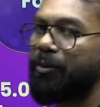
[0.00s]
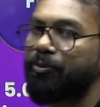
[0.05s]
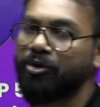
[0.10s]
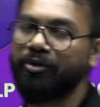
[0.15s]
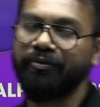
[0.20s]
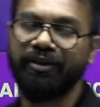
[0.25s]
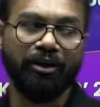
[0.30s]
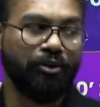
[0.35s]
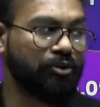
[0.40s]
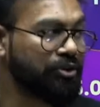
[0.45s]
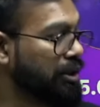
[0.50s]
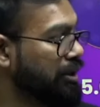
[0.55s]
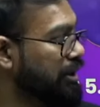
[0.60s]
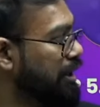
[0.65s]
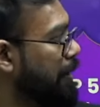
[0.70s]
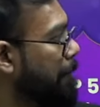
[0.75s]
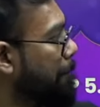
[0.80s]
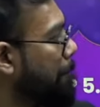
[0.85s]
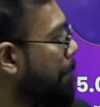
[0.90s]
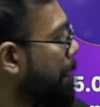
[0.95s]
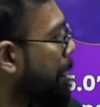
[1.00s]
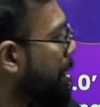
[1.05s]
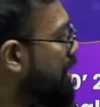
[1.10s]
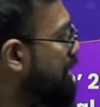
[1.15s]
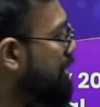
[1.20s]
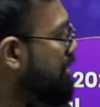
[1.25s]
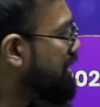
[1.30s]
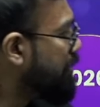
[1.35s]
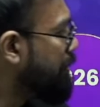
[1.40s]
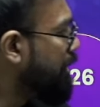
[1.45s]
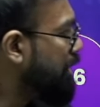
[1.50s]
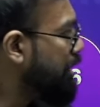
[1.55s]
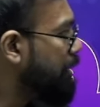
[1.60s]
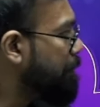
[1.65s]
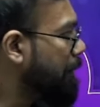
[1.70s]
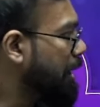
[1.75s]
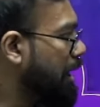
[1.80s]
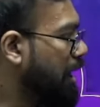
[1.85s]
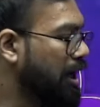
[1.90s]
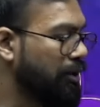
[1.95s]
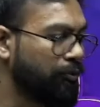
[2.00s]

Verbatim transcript: अवेल हो सकता है सिमिलरली प्रहार